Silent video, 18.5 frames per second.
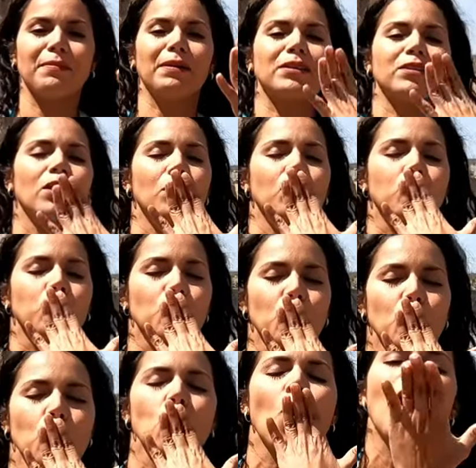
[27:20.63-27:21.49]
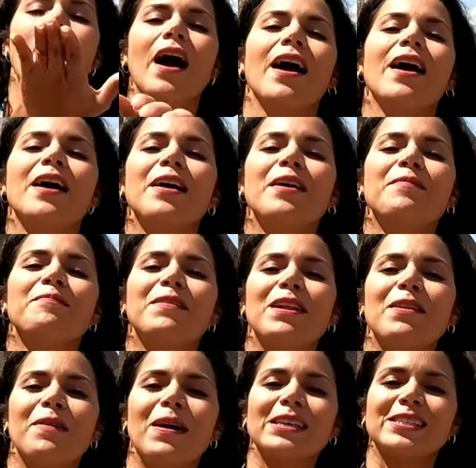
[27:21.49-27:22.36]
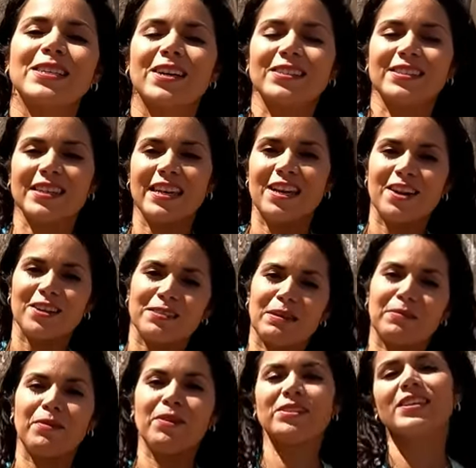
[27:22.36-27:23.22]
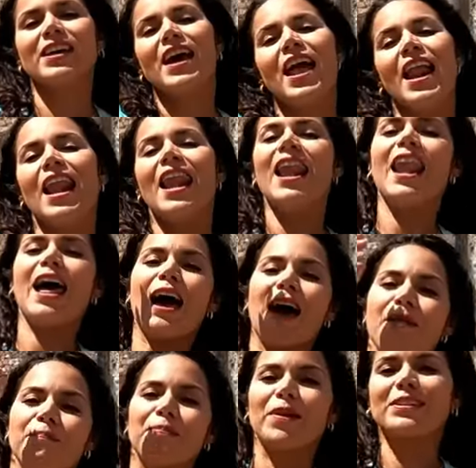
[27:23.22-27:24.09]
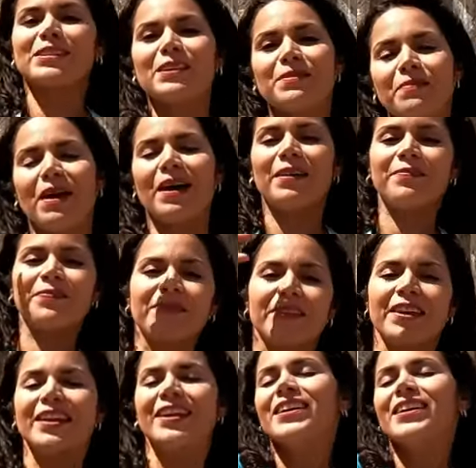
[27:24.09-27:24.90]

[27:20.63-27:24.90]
Te mando mil besos y nos vemos la próxima.